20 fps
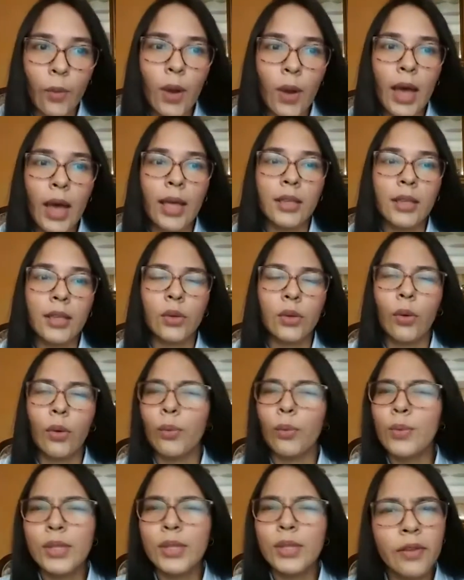El día
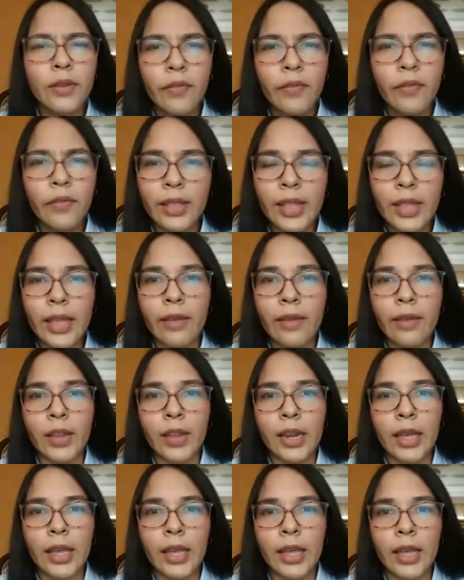10 de mayo se
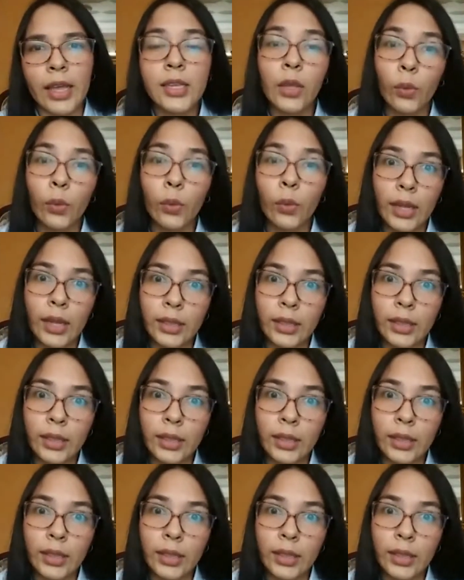realizó el segundo